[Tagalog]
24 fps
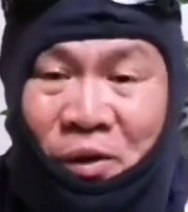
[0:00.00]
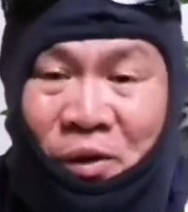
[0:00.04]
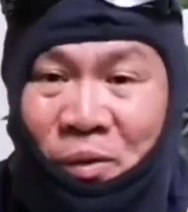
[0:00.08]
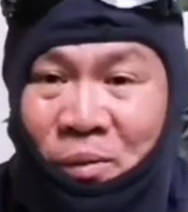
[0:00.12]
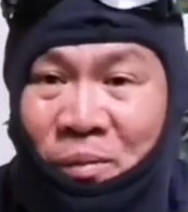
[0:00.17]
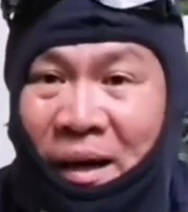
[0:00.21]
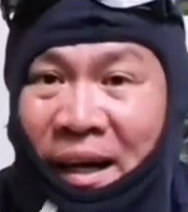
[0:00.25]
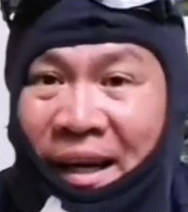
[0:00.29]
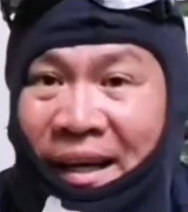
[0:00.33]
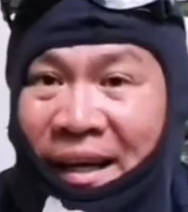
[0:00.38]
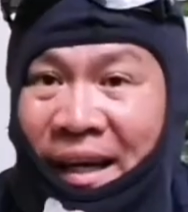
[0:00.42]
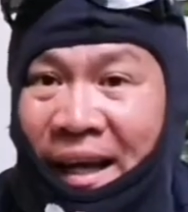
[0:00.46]

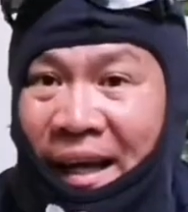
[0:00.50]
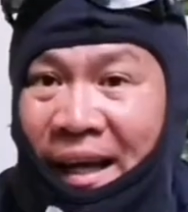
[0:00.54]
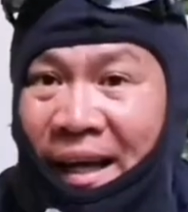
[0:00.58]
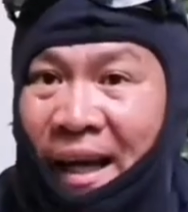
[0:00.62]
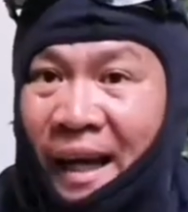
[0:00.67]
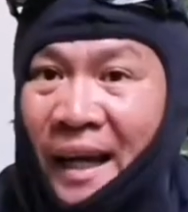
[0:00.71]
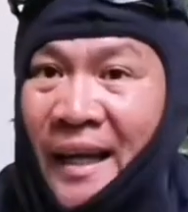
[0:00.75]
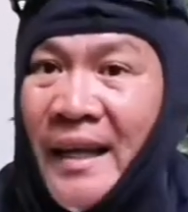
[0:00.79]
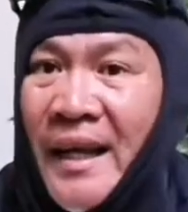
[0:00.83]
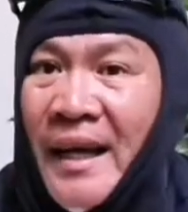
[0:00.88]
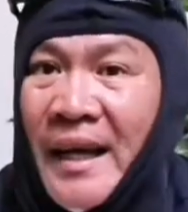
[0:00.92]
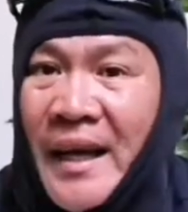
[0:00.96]
Noong mga
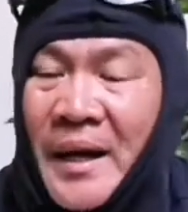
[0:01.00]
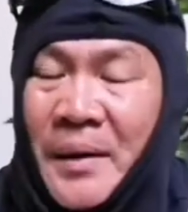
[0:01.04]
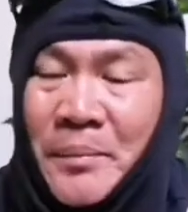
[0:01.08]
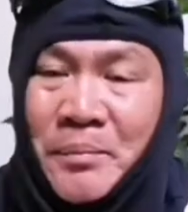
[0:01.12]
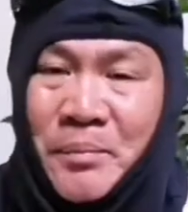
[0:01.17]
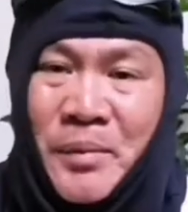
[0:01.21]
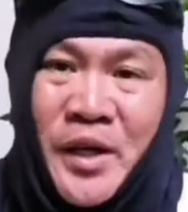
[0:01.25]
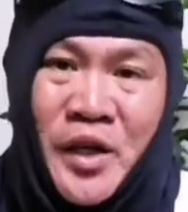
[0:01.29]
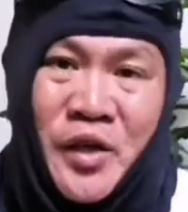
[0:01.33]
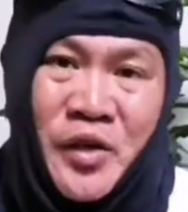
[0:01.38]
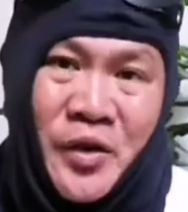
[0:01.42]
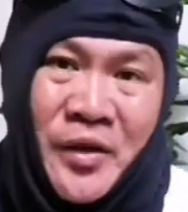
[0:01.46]
nakaraan na
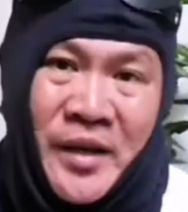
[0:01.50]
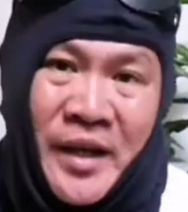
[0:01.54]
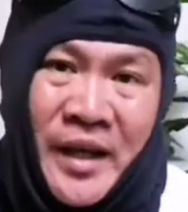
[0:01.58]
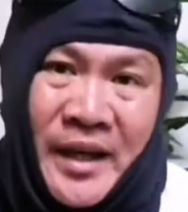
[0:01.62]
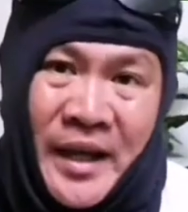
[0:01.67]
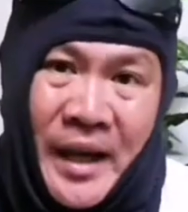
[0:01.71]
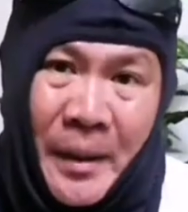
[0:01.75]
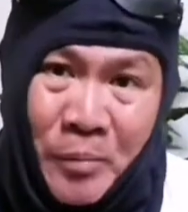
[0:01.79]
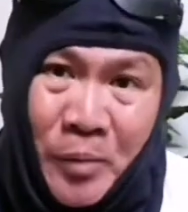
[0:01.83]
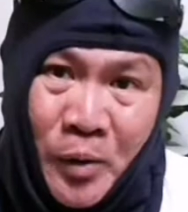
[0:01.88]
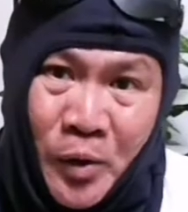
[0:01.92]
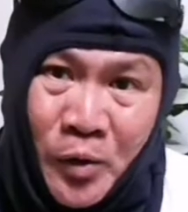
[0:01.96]
video
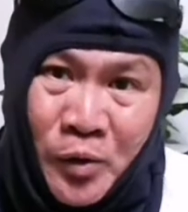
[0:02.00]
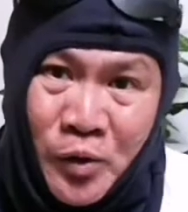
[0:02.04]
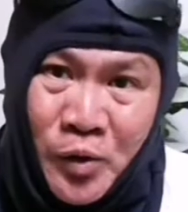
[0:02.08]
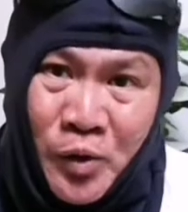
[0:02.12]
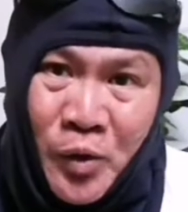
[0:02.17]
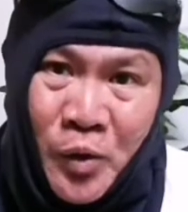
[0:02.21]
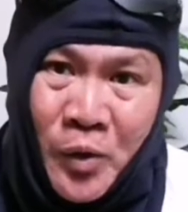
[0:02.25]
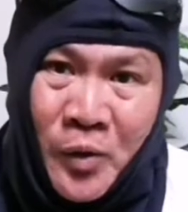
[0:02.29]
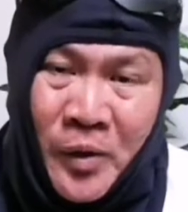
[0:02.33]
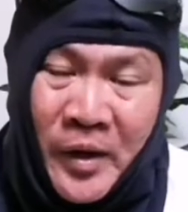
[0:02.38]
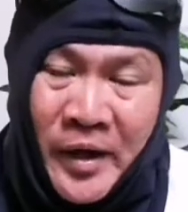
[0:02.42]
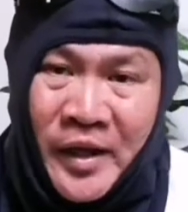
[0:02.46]
na
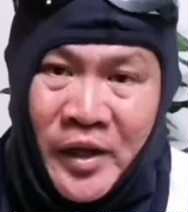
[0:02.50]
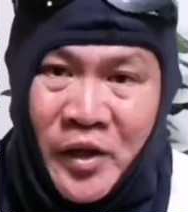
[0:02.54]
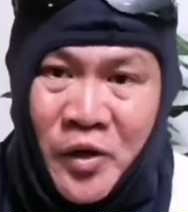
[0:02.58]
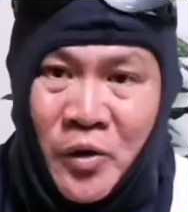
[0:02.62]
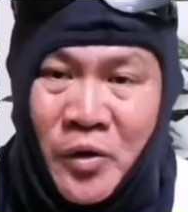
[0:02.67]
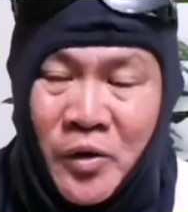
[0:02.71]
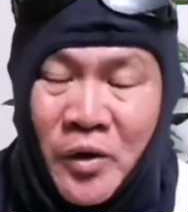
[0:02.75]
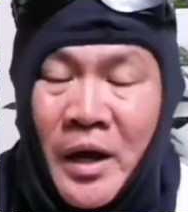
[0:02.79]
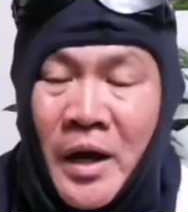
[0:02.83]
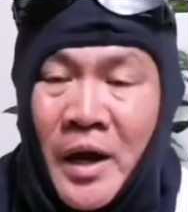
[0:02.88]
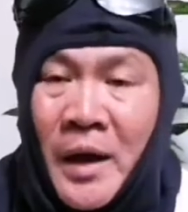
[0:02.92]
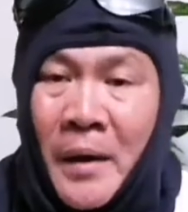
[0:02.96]
in-upload ko ay
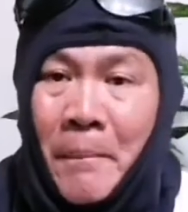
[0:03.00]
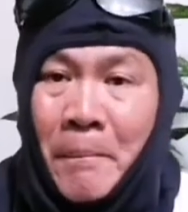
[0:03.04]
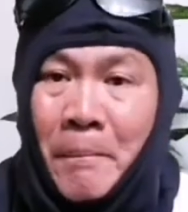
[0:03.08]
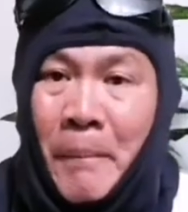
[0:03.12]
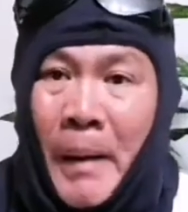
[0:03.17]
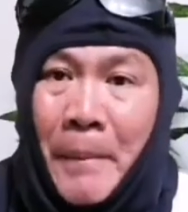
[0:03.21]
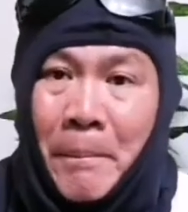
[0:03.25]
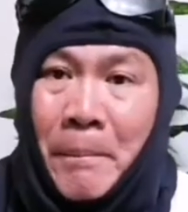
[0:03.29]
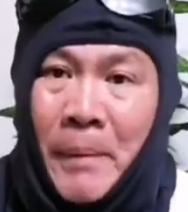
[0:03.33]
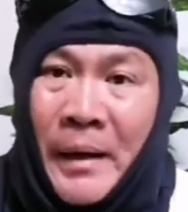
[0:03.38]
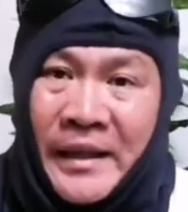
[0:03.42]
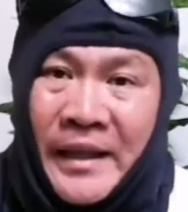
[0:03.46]
yung
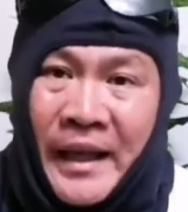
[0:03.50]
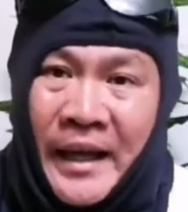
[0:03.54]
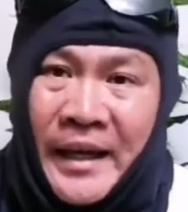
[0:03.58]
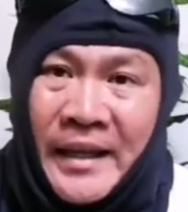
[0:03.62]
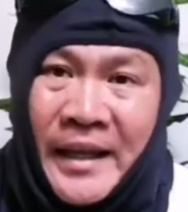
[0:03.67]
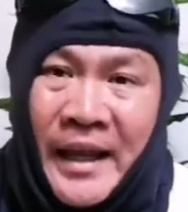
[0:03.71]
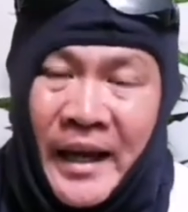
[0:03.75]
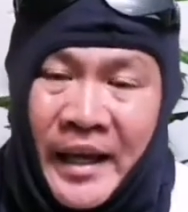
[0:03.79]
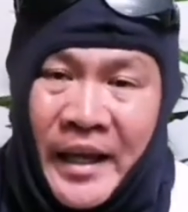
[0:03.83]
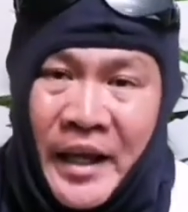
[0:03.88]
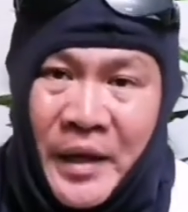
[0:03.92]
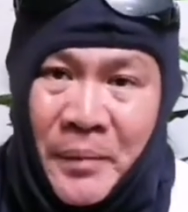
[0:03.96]

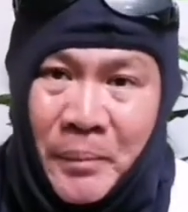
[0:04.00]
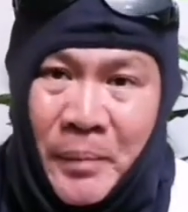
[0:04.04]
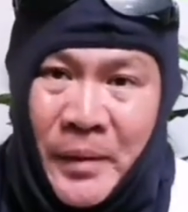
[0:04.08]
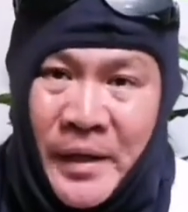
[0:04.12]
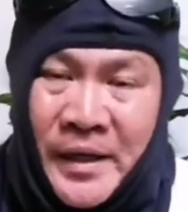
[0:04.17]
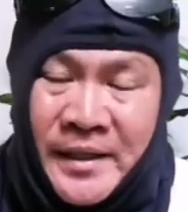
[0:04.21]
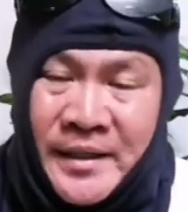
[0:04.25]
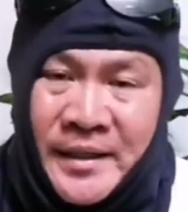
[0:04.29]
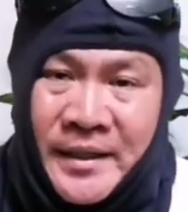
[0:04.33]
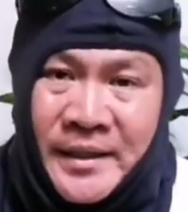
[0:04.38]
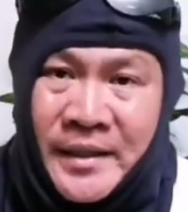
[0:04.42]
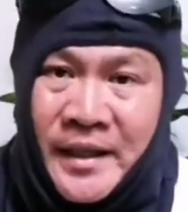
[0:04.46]
pagpatay ng
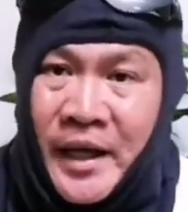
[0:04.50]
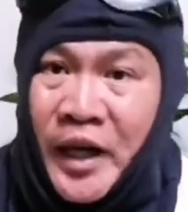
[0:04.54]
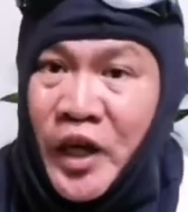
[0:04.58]
ipis.